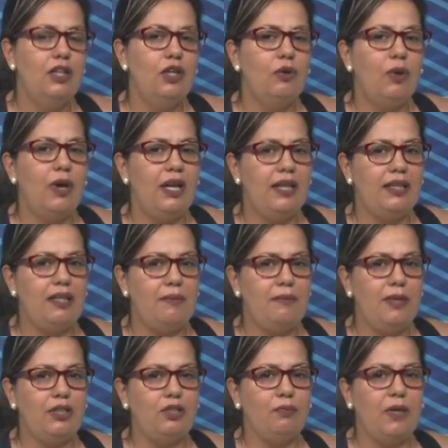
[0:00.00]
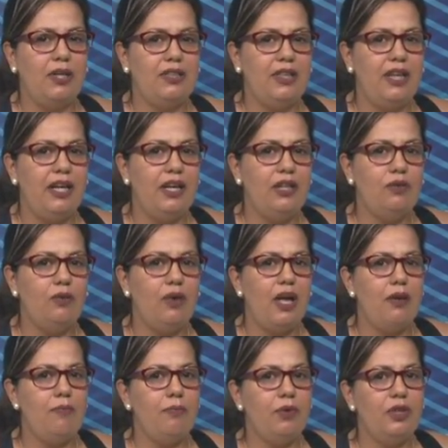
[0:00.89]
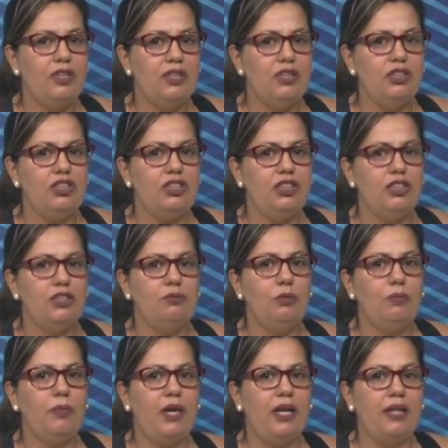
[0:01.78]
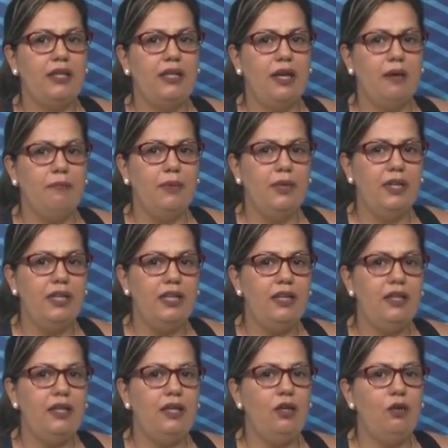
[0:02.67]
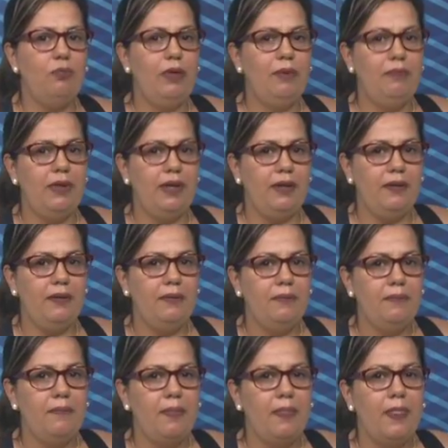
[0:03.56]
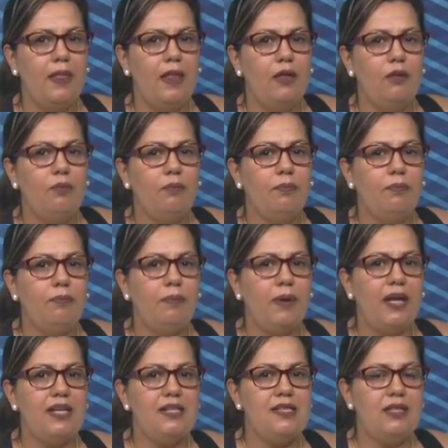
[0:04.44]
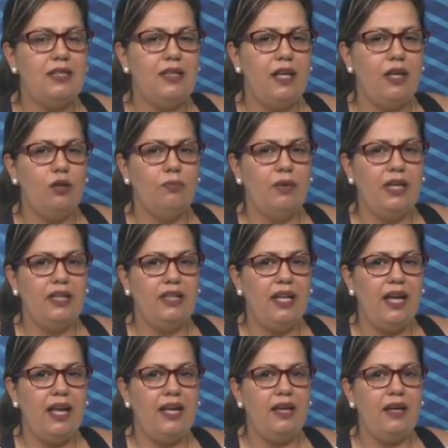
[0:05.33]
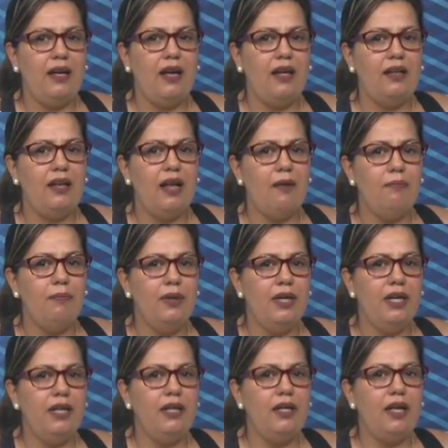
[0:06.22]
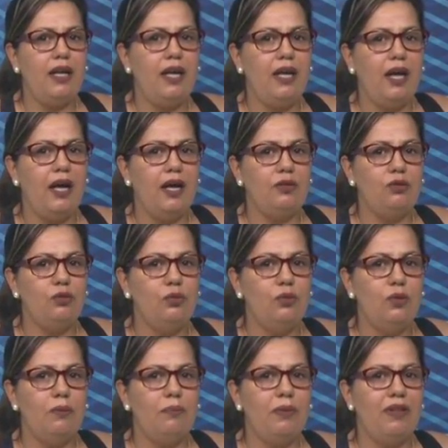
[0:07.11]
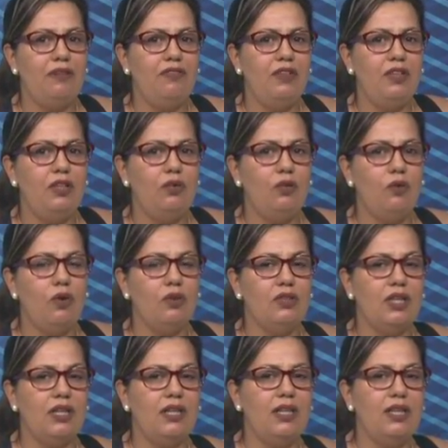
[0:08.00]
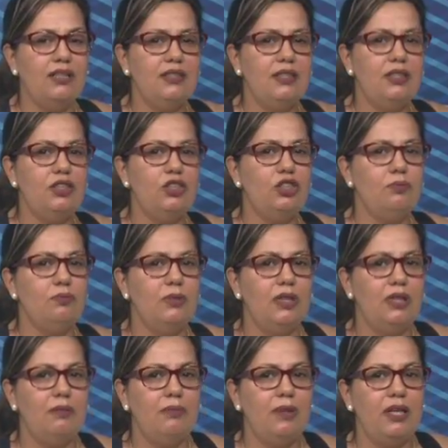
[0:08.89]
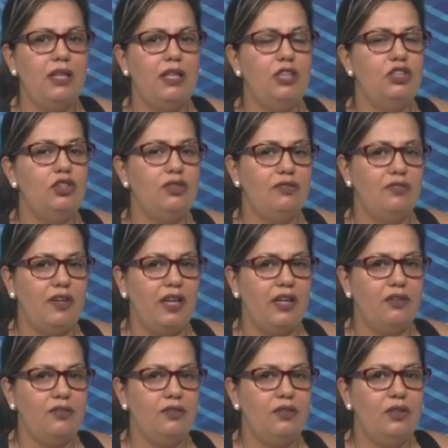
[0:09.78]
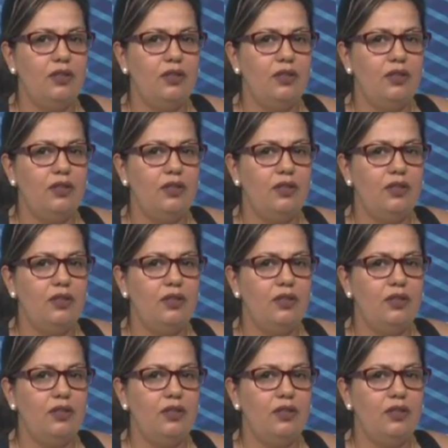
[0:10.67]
O aleitamento materno é importantíssimo para que a mãe e o bebê. Para se ter uma ideia, na mãe é, atua prevenindo contra cânceres de mama e de ovário.